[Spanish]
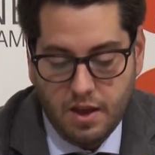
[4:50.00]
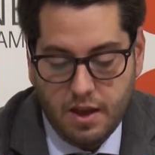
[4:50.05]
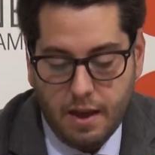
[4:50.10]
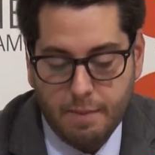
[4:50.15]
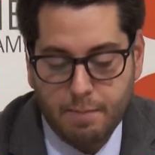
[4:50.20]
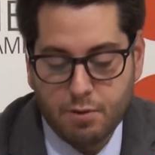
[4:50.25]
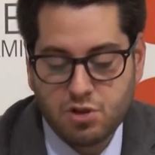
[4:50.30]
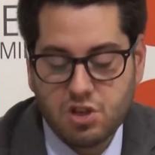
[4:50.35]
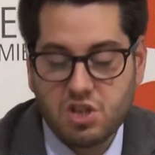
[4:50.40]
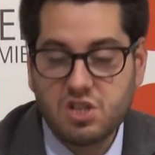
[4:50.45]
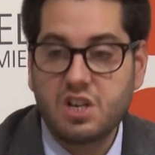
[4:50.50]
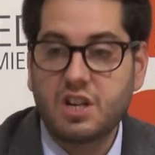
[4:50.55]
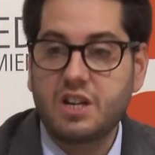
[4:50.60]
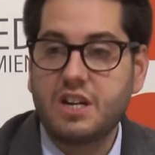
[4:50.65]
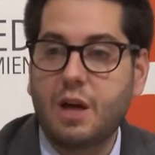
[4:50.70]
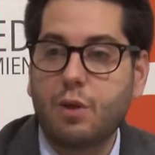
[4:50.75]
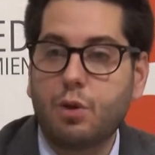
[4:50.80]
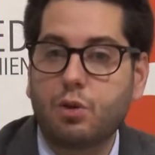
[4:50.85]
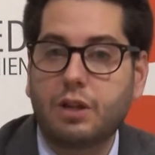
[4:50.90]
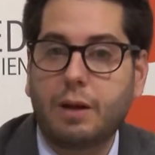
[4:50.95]
Hemos
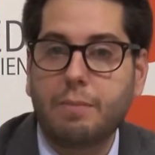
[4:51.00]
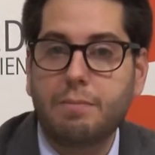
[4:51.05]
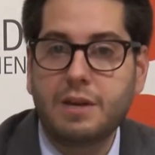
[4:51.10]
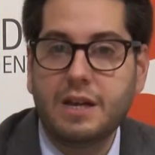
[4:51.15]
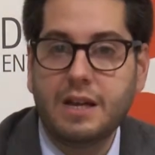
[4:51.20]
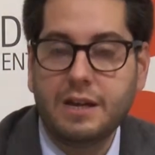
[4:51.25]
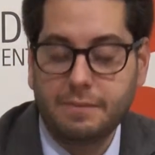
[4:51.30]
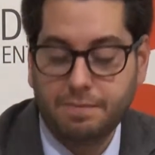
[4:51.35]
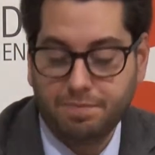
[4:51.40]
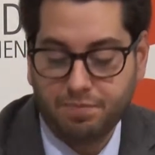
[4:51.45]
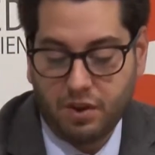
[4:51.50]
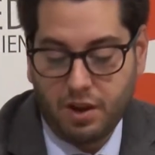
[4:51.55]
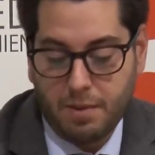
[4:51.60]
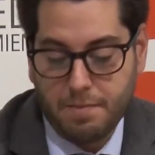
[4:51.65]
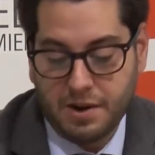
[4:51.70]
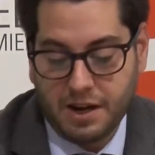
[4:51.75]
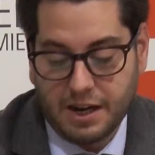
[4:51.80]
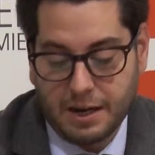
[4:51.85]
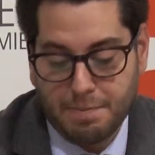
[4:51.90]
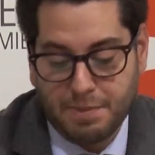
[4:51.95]
designado también
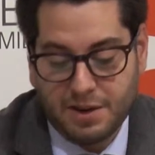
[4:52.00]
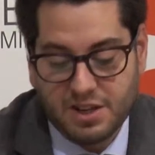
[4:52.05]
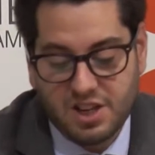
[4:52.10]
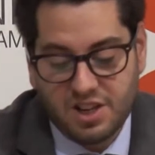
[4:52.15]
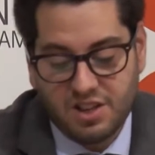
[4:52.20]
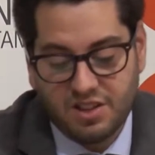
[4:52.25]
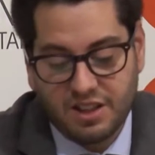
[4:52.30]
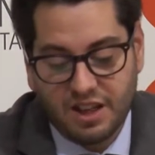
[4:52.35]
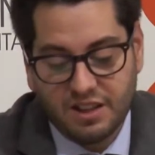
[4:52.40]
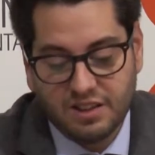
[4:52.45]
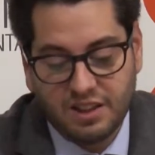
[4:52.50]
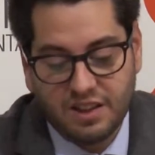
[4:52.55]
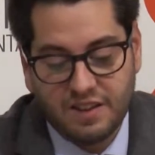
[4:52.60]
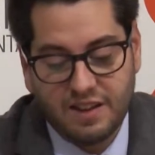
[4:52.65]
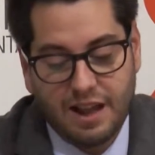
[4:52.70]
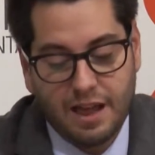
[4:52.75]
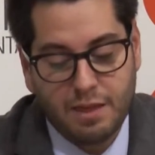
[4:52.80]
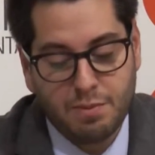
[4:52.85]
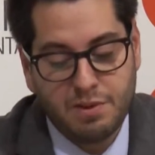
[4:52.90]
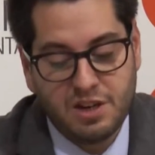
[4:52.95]
representante
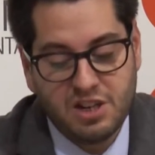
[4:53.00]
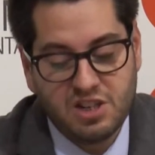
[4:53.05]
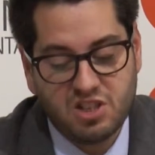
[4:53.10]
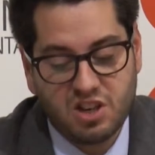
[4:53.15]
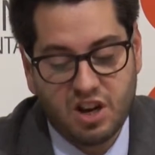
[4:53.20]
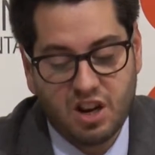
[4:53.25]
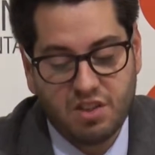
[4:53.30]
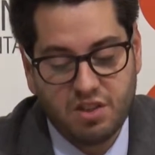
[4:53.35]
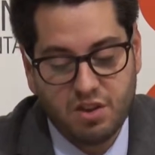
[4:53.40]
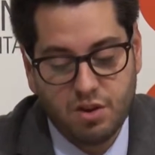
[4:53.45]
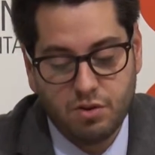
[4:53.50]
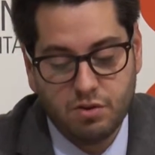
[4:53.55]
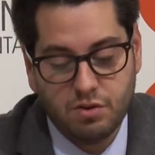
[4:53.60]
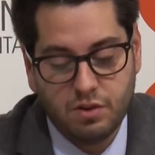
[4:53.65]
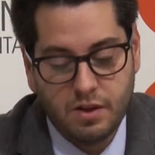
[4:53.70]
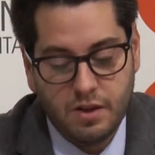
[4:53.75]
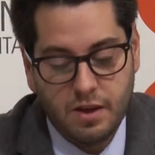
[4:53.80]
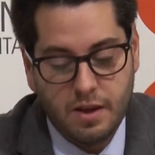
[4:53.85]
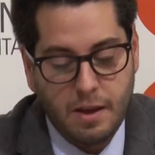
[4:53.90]
de la Administración